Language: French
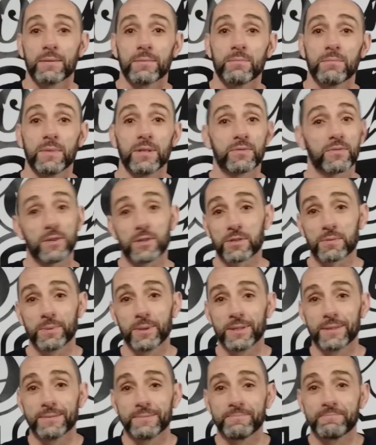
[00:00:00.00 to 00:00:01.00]
Mais
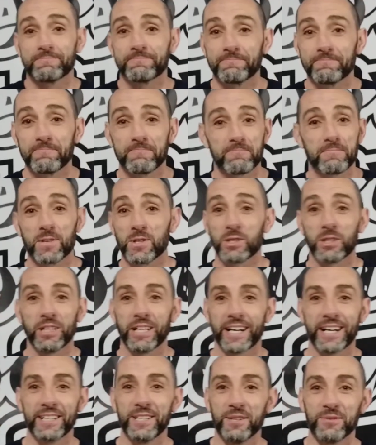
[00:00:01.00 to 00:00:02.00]
franchement, j'en ai
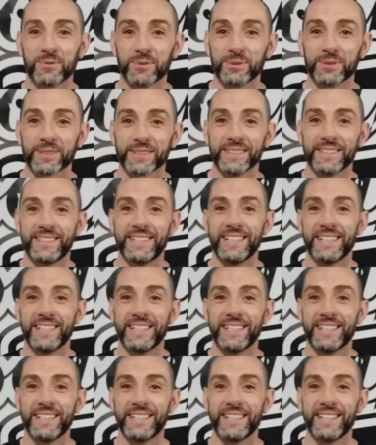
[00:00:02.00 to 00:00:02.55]
rien à foutre.